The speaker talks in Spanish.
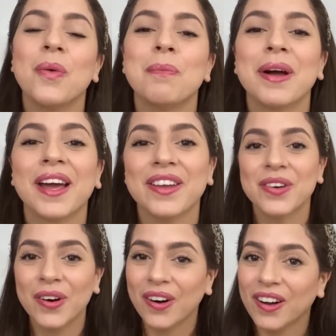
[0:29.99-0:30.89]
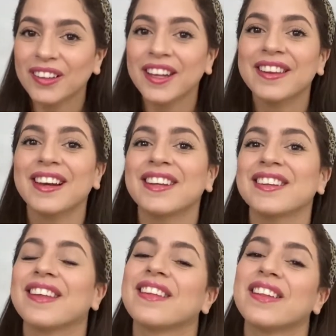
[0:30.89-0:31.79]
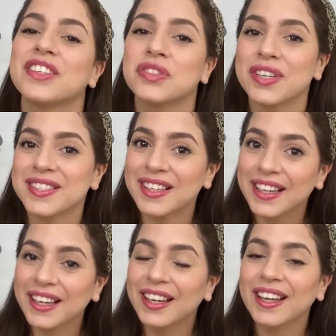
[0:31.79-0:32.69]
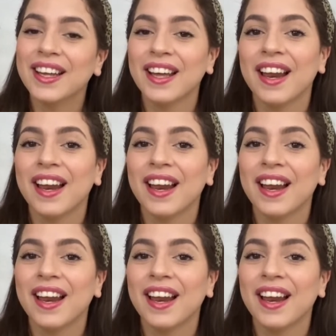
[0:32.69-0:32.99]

un pequeño haul de la tienda de Dress Lily.